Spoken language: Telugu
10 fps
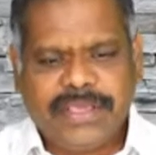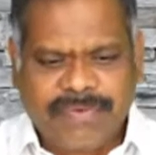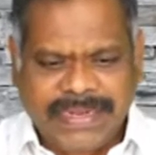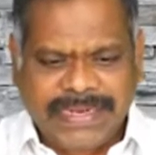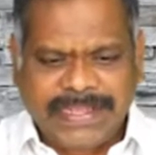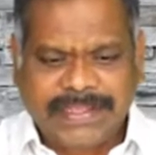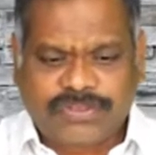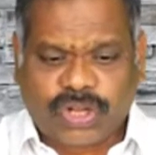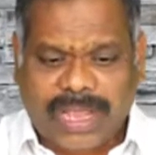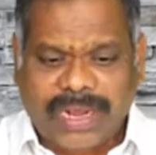ఇవన్నీ
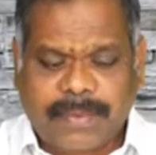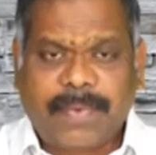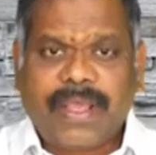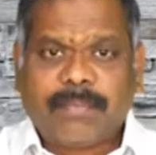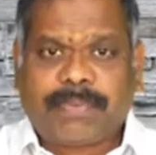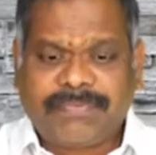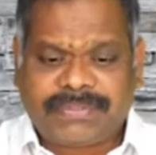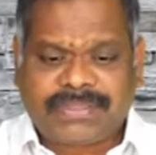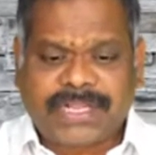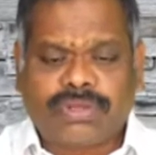చాలా
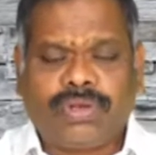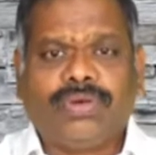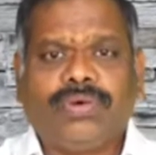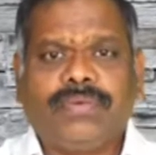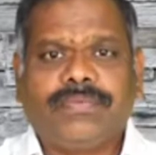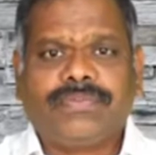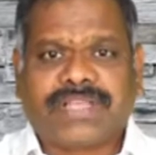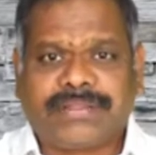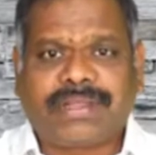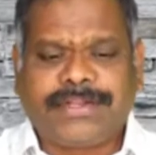పవిత్రతను
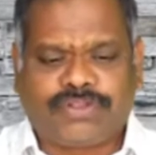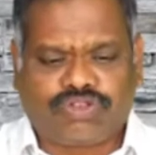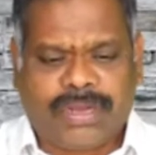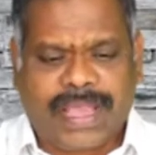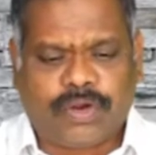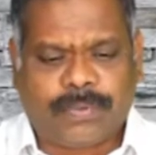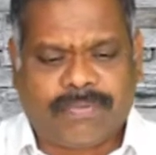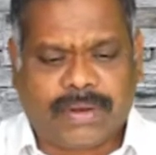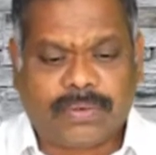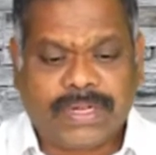సంతరించుకునే
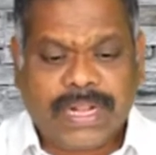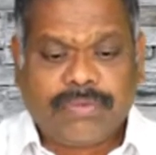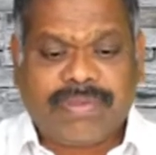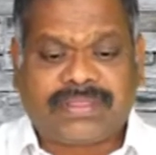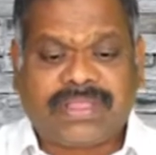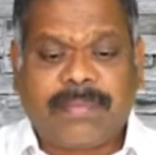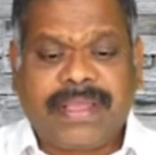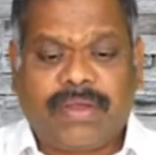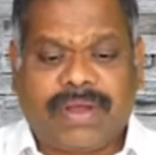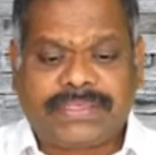అనుభవాలు
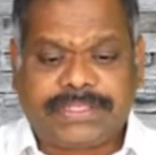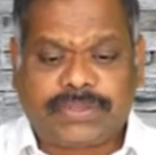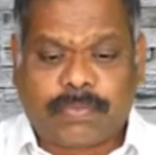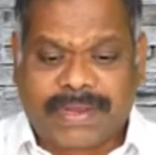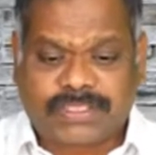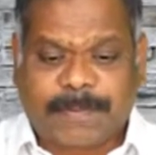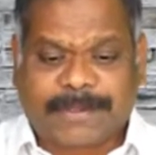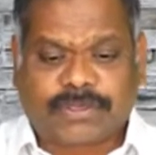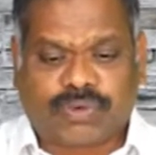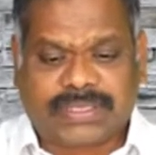వ్యర్థమైన వాటి ఎందు మనసు
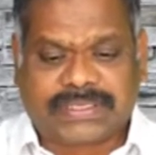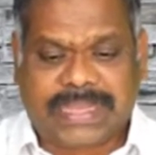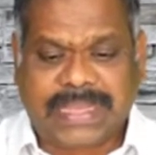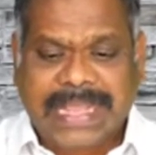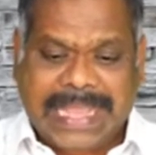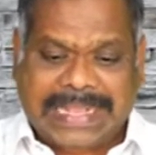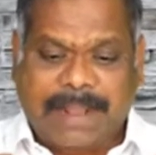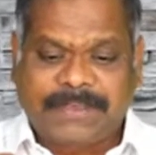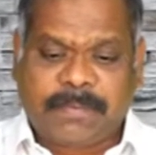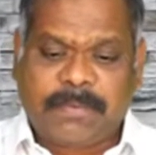పెట్టకూడదట
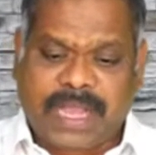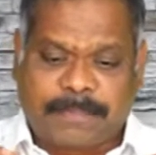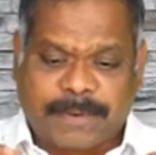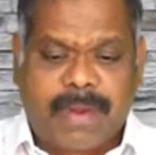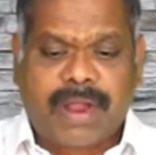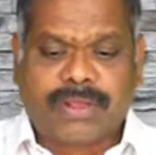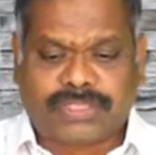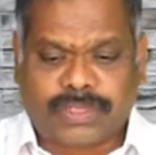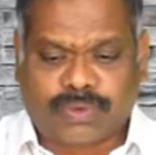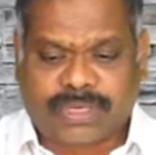కపటముగా ప్రమాణం
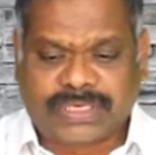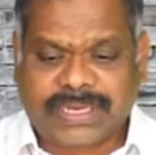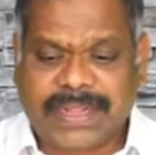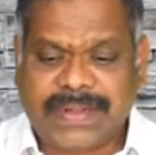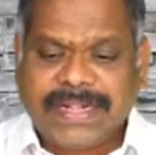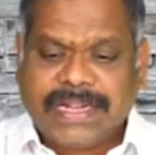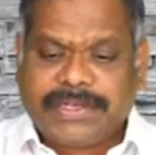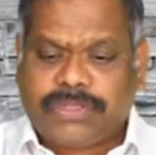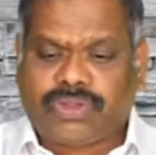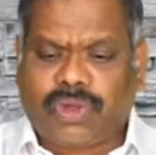చేయకూడదట
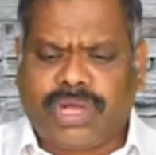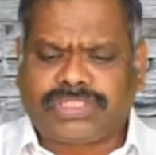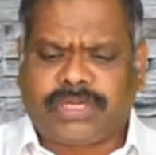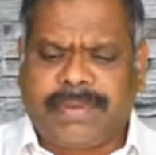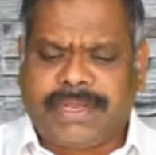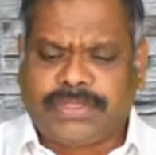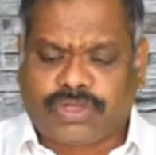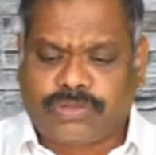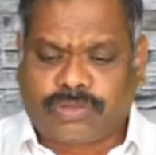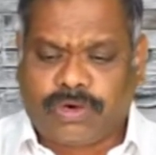నిర్దోషమైన
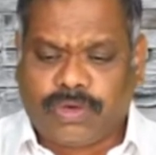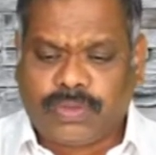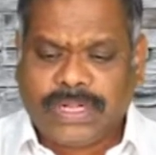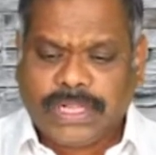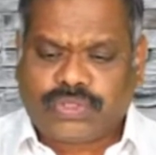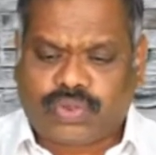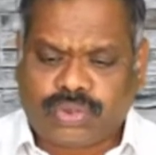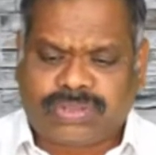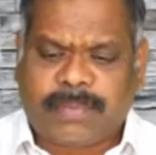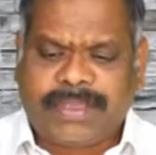చేతులను
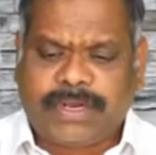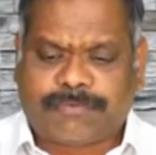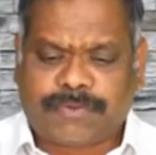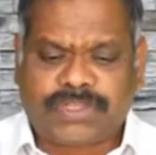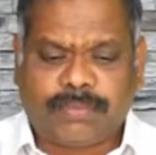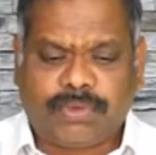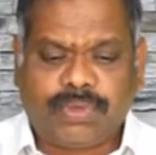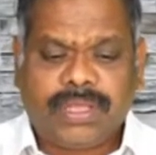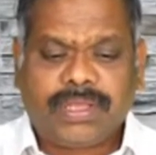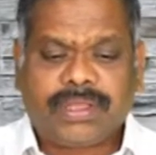శుద్ధమైన హృదయము
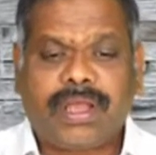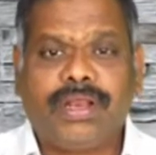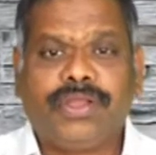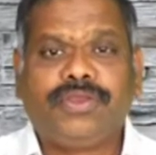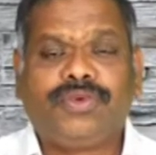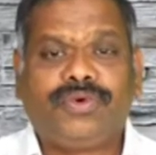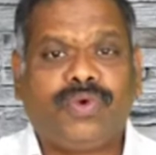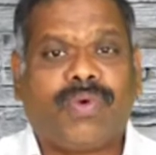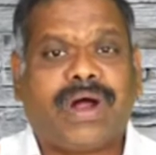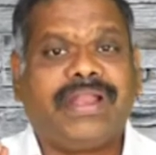
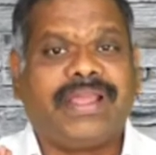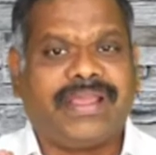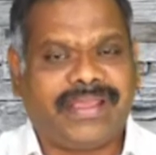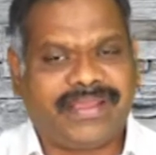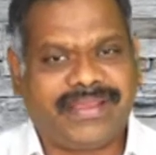కలిగియుండు వాడే